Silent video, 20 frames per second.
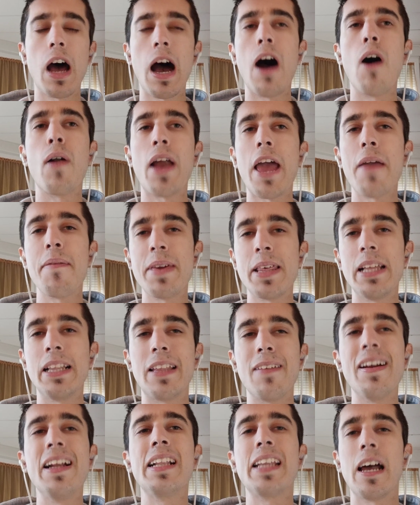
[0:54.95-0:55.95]
Ahora,
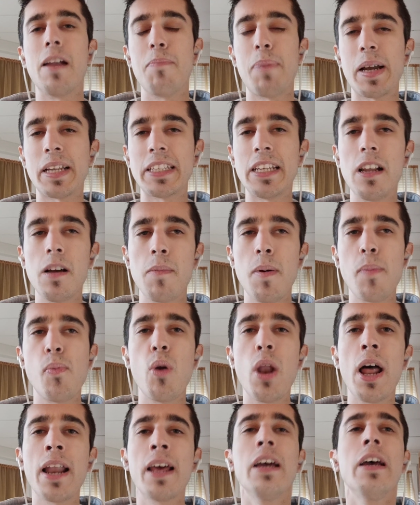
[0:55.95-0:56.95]
evidentemente, al Partido
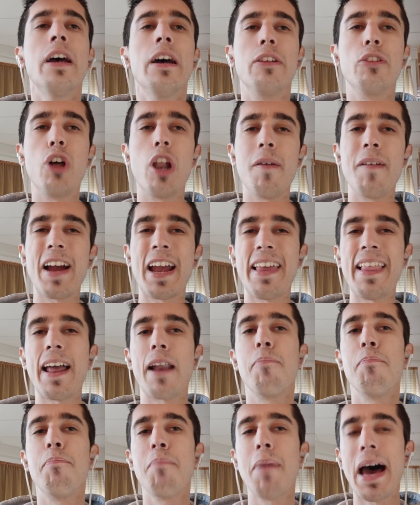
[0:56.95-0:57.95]
Popular no le va a quedar
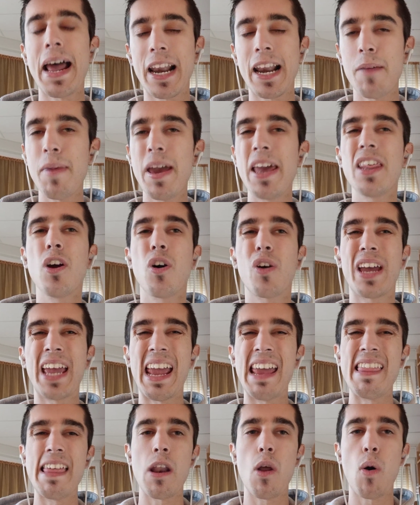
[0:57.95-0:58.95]
más remedio
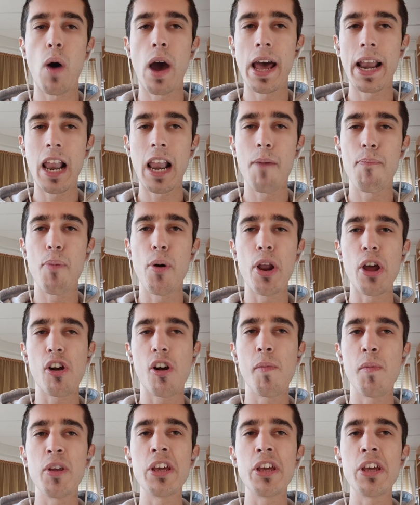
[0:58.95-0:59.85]
que derogarla por el, como